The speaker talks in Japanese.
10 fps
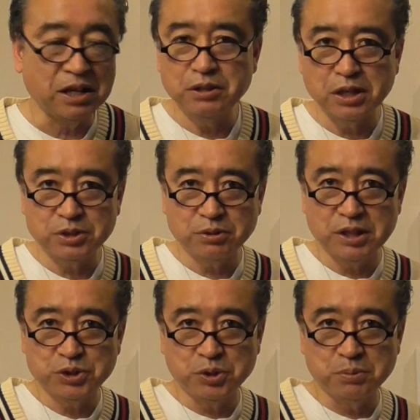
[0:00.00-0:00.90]
なんであそこ
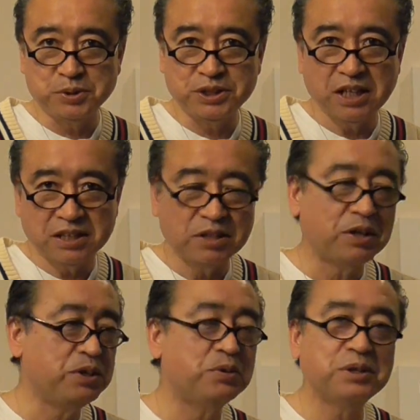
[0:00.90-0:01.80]
は勝負したんだと
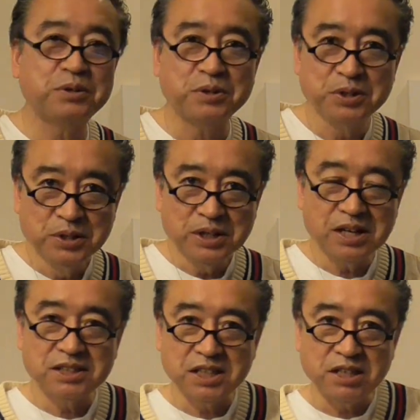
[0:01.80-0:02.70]
かいろんなこと
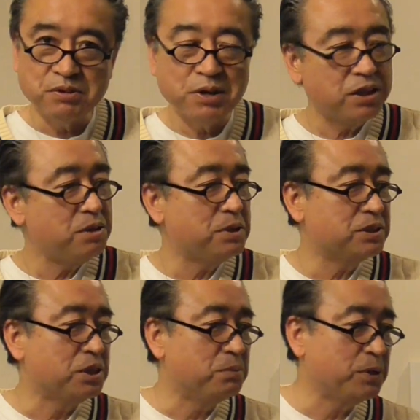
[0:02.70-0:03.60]
関西で言われてま
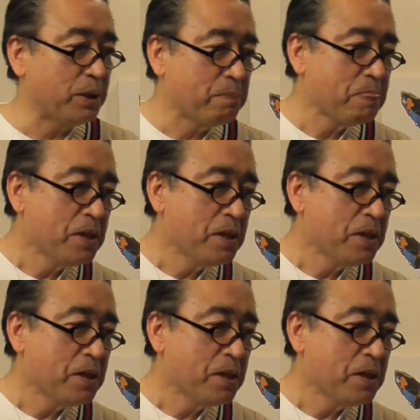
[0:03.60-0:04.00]
すけどもね、